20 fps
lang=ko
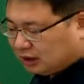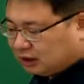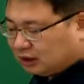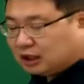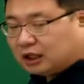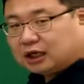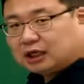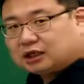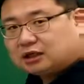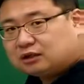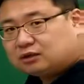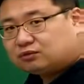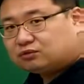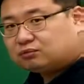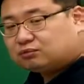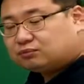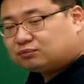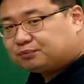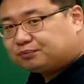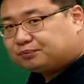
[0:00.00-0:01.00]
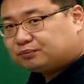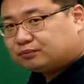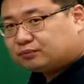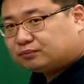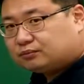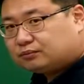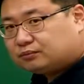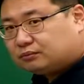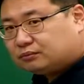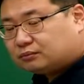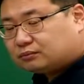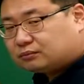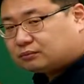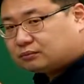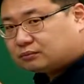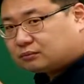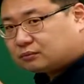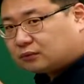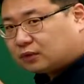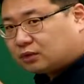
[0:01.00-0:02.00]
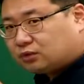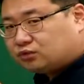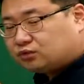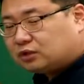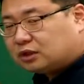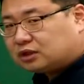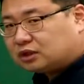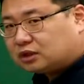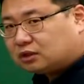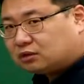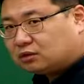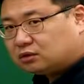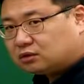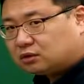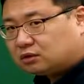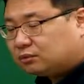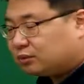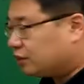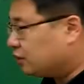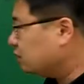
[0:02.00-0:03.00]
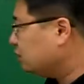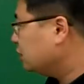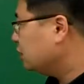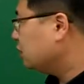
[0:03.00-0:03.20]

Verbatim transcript: 악의 중과실 이런 것들은 뭐예요?